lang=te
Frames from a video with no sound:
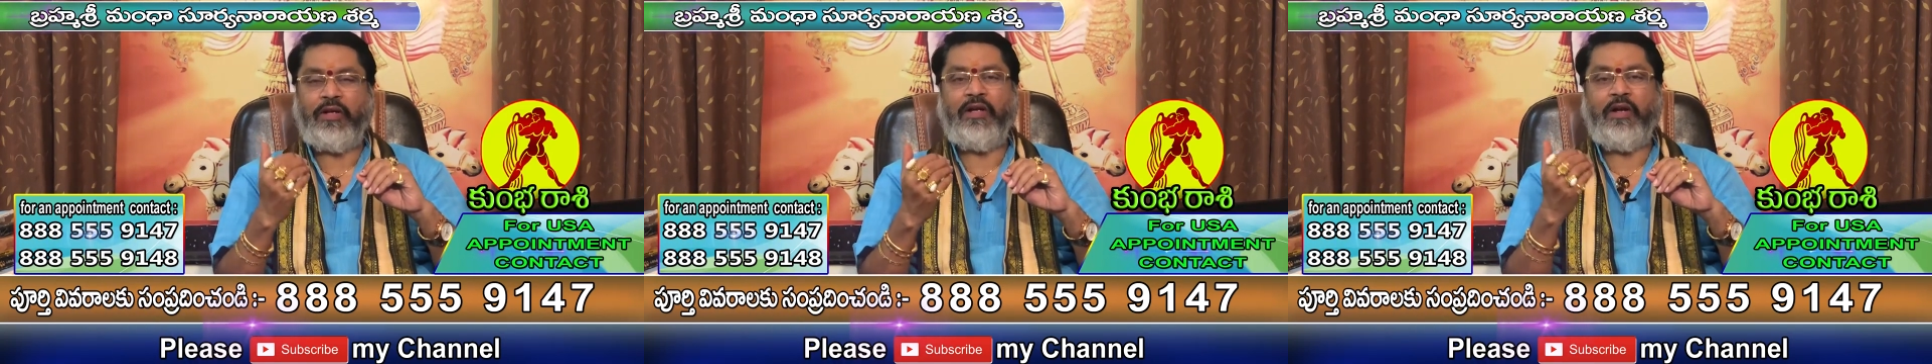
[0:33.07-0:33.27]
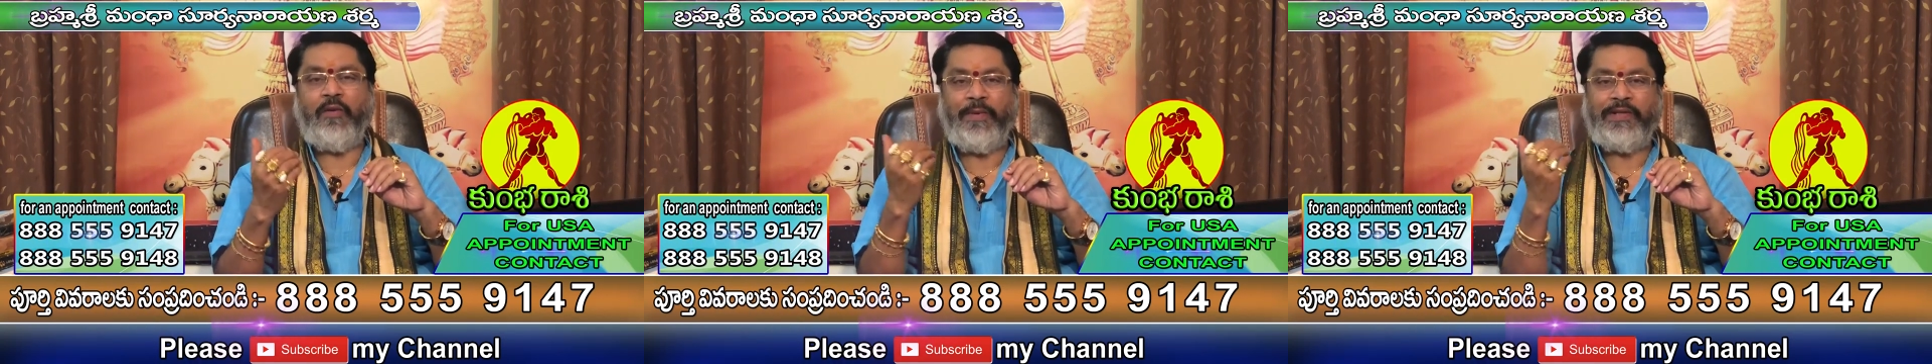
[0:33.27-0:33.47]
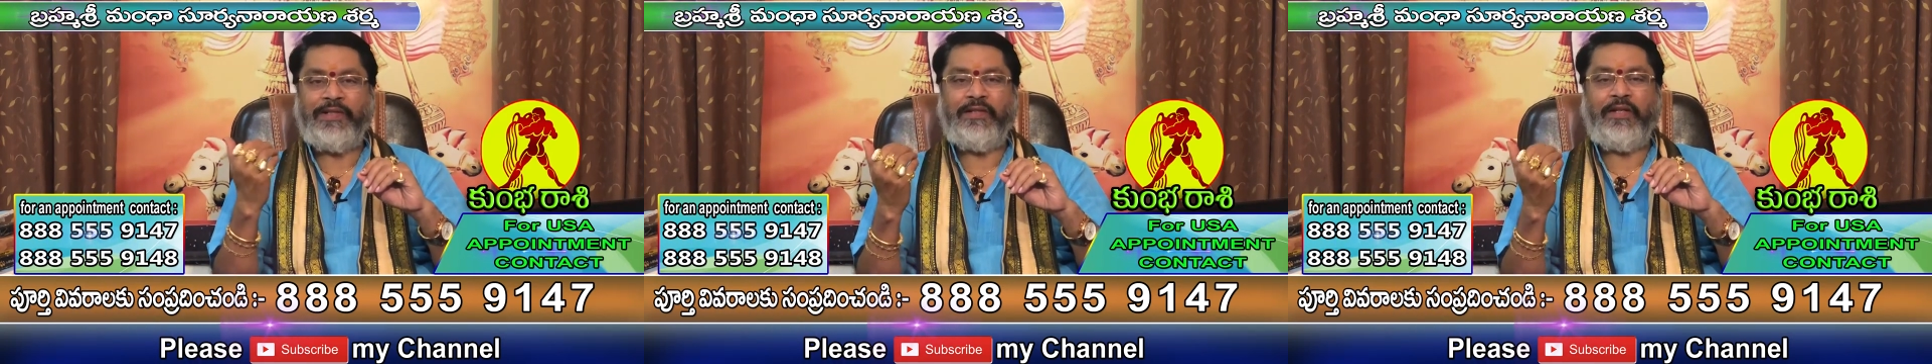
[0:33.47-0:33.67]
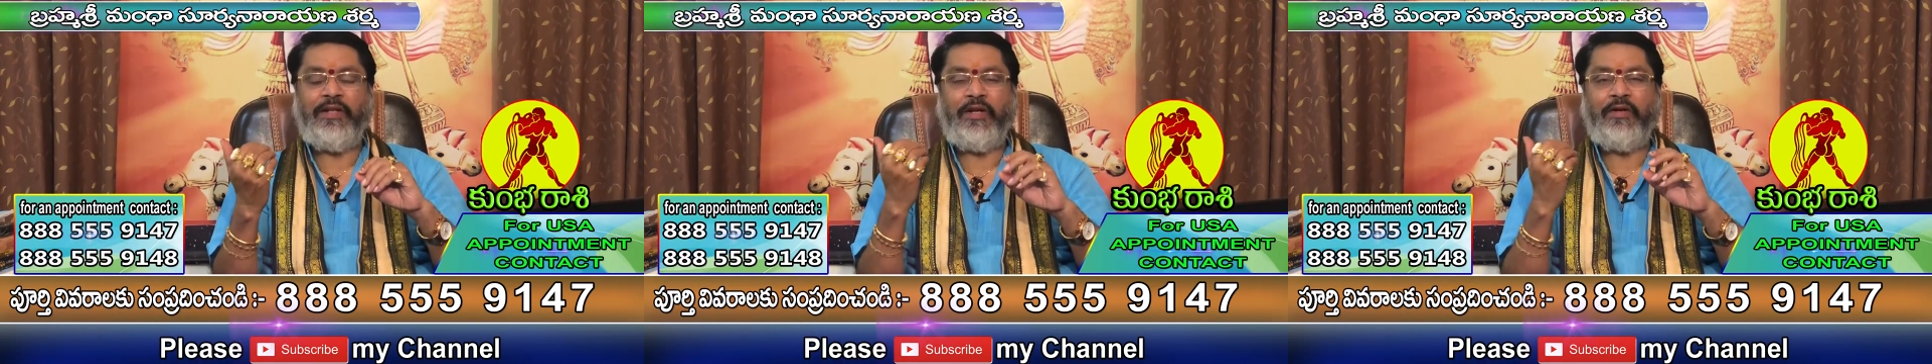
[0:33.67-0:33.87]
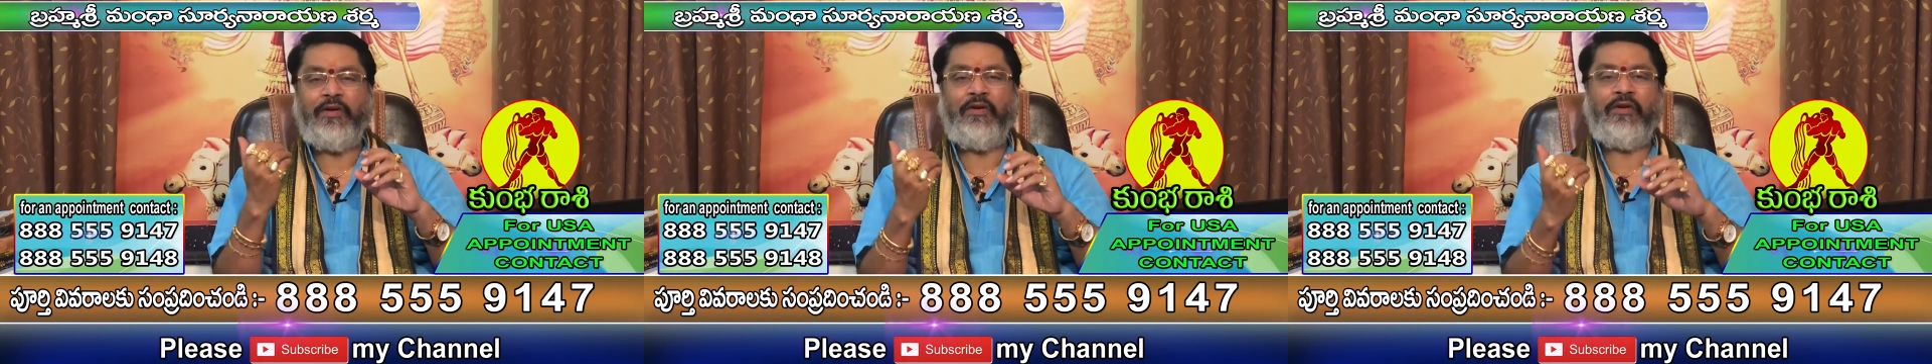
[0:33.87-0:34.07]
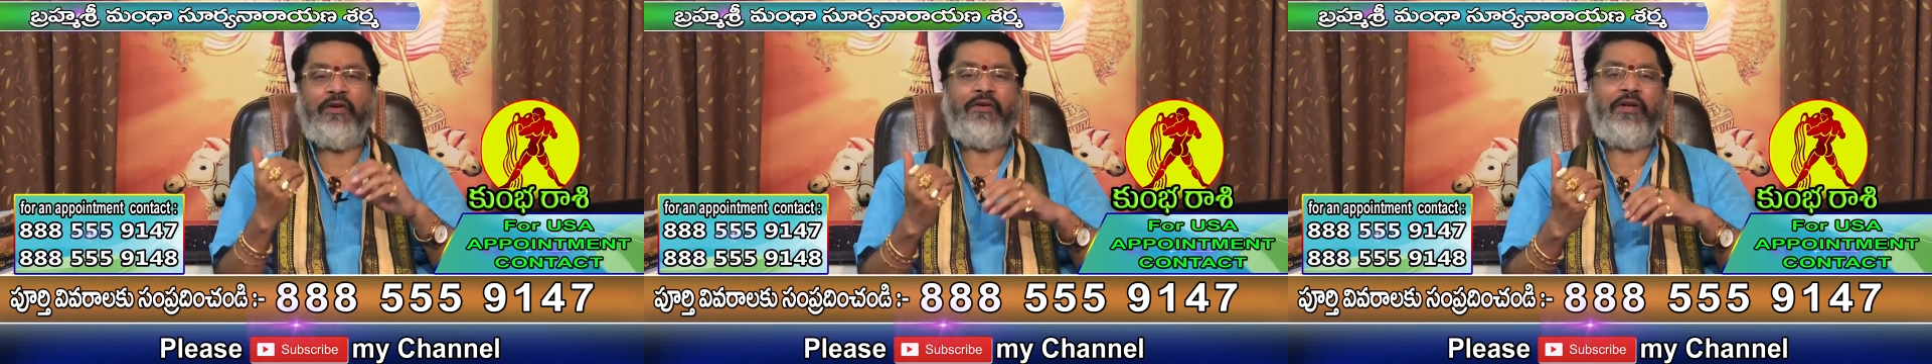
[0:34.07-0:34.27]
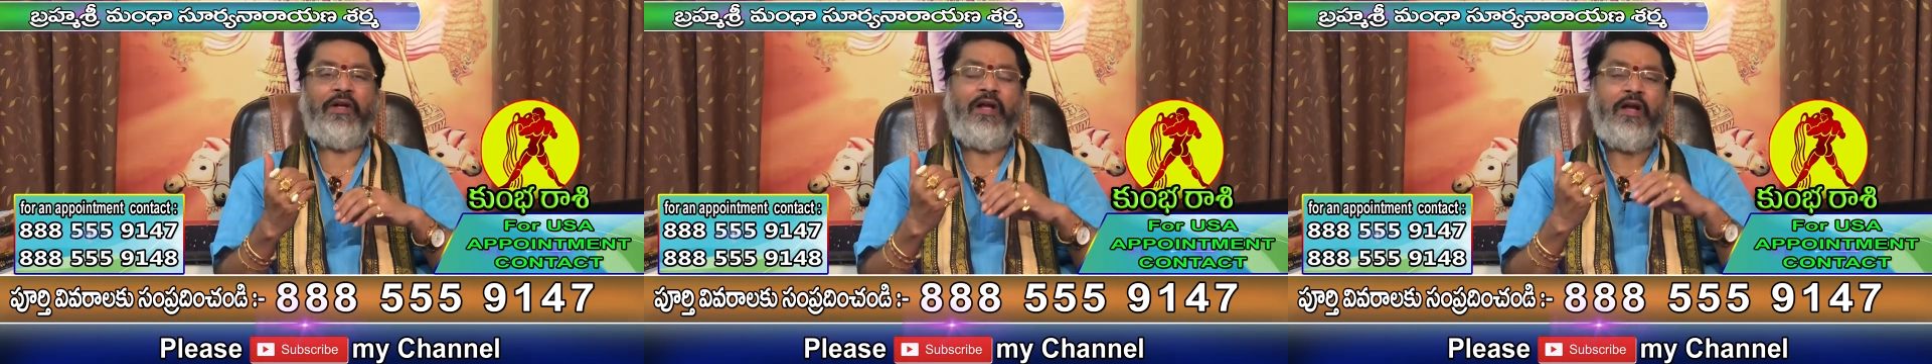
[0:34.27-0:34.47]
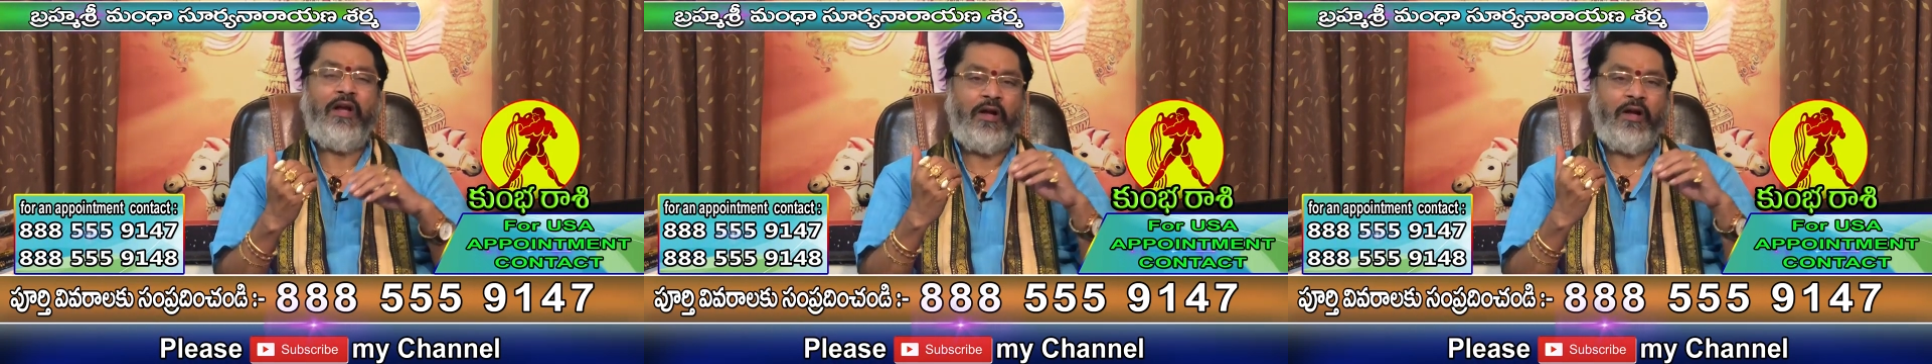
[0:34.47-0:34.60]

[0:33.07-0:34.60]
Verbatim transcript: రకంగా మంచిది రెండు రకంగా